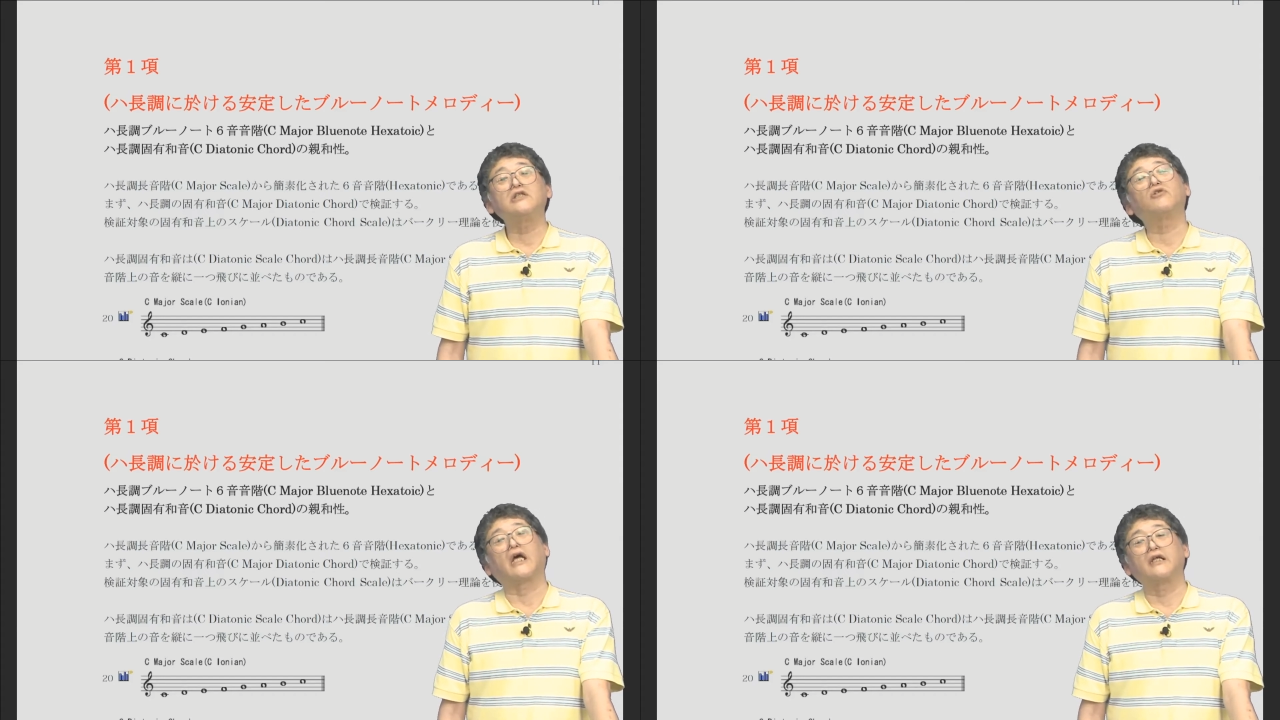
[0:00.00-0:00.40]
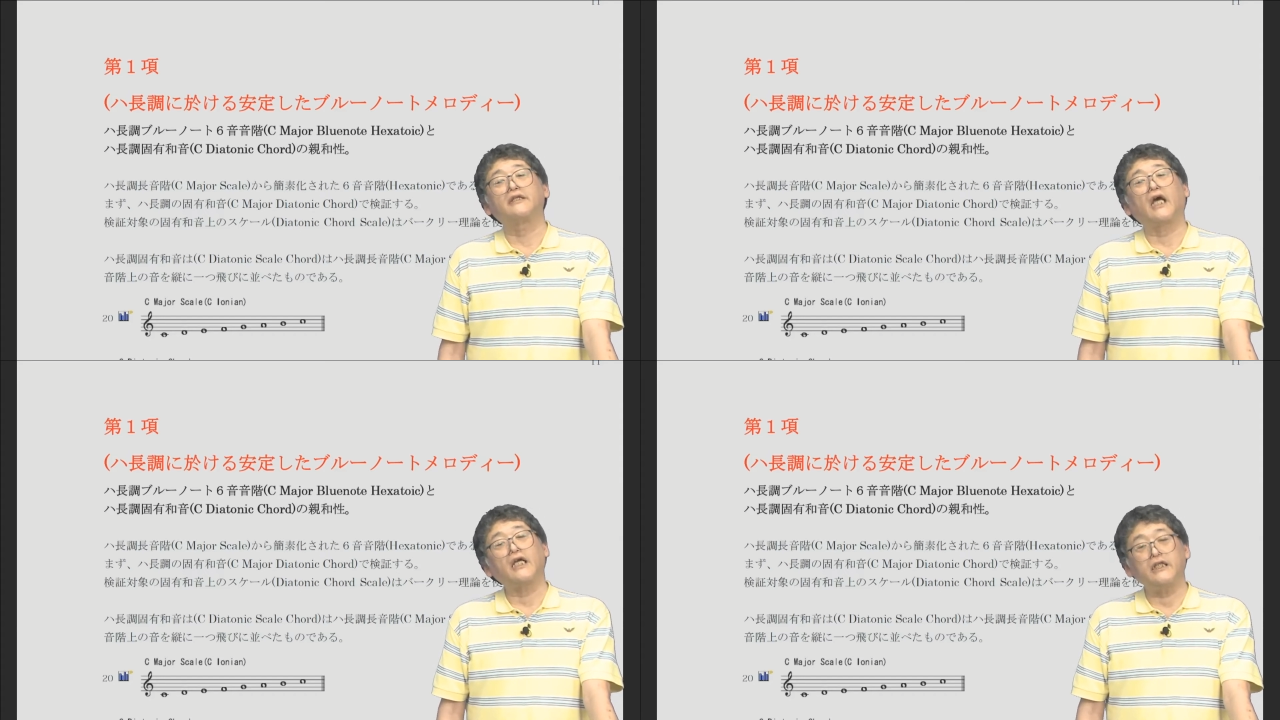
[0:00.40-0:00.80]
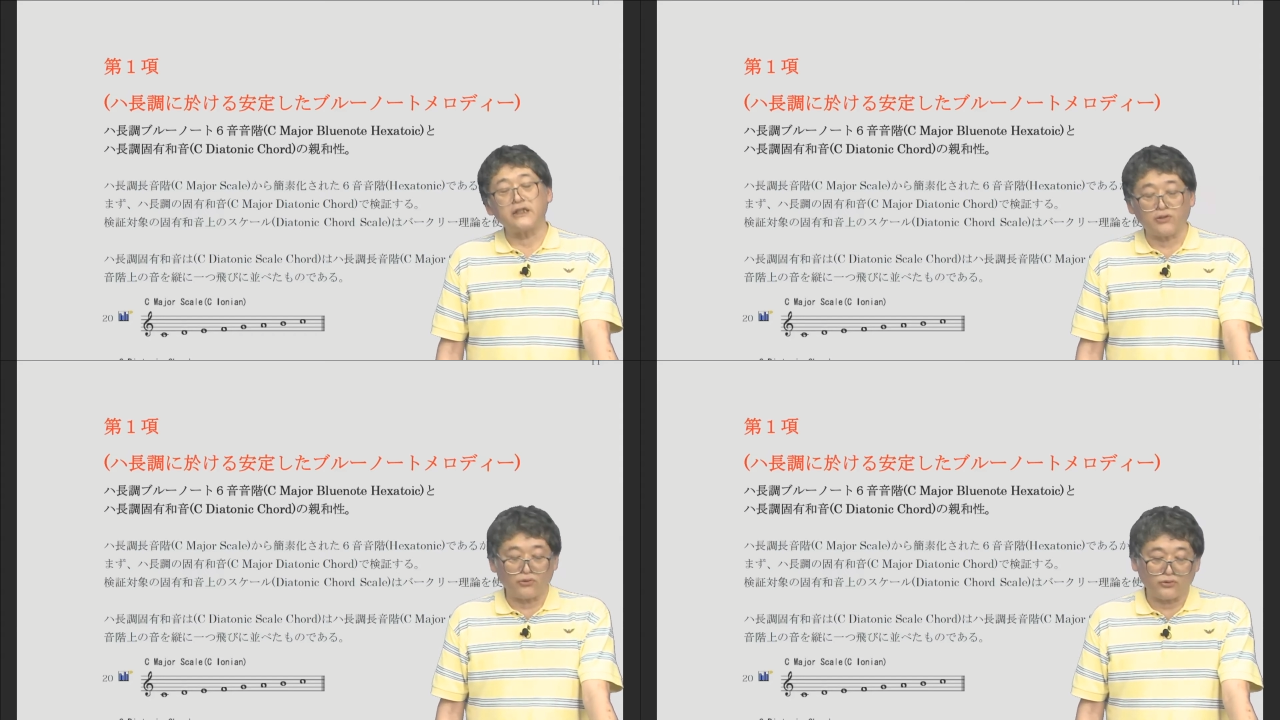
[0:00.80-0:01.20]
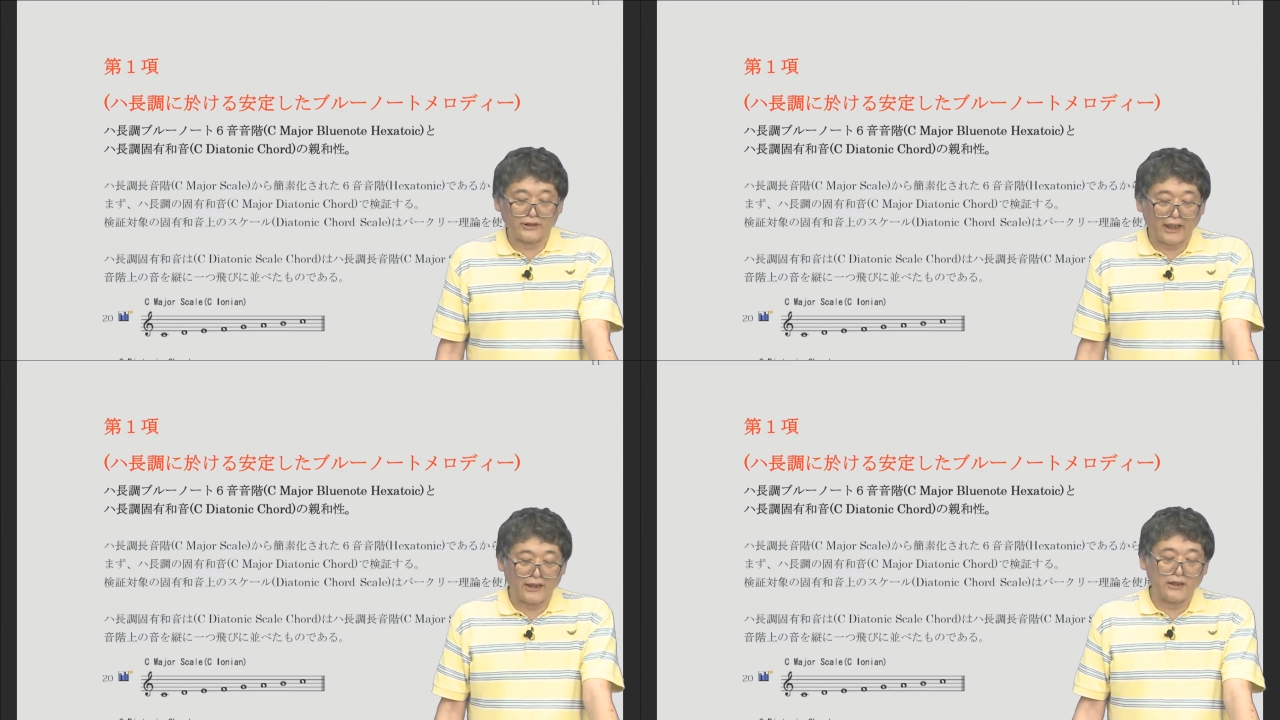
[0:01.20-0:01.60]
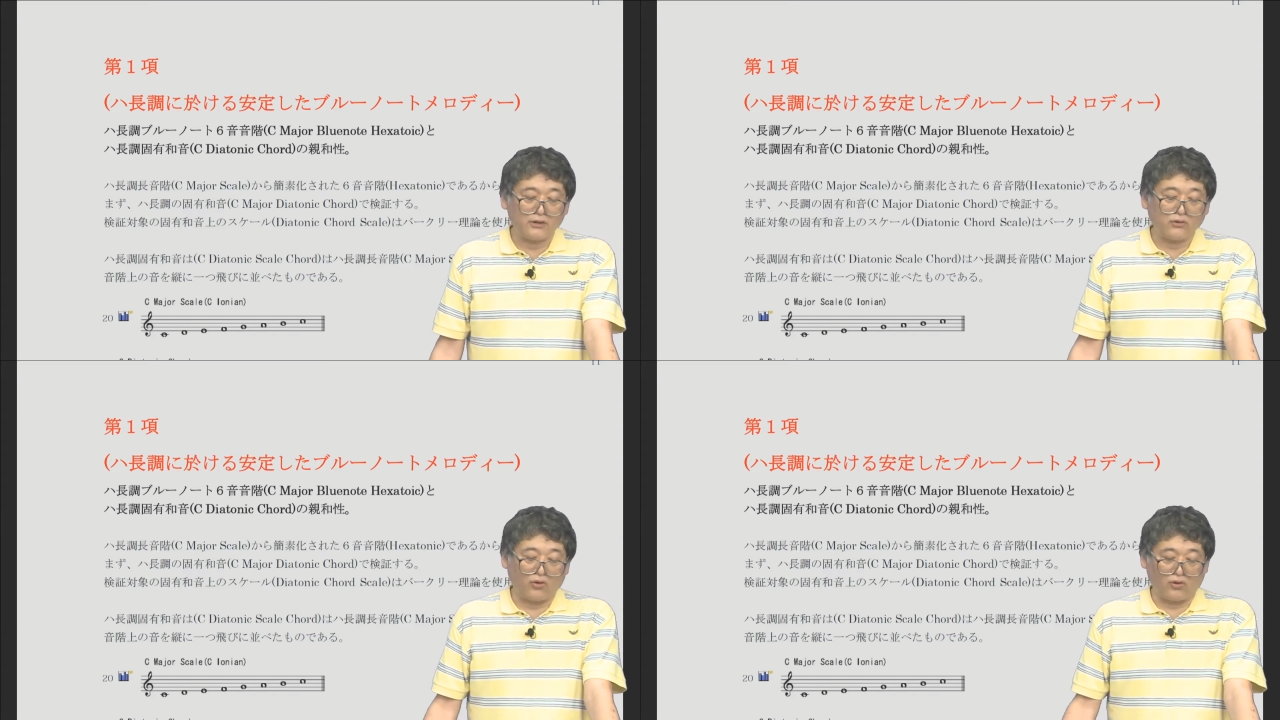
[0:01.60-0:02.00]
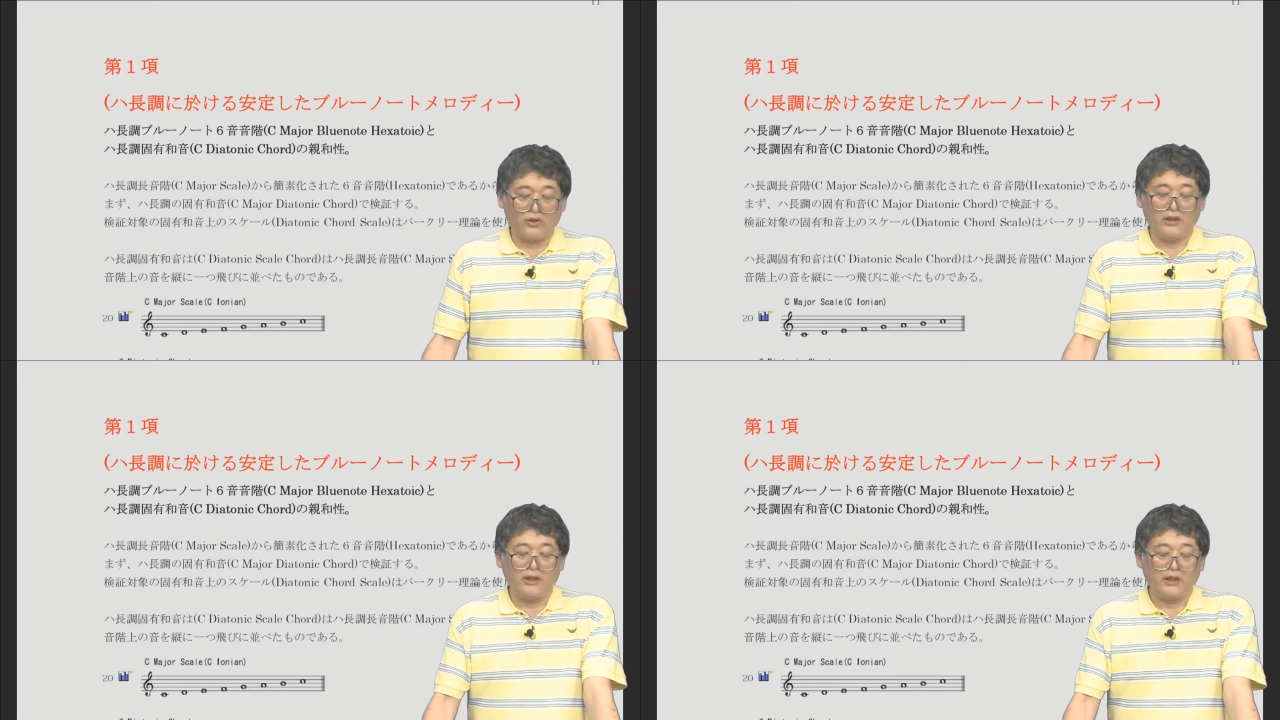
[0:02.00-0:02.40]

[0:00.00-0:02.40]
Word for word: 章だ第2章の第1個「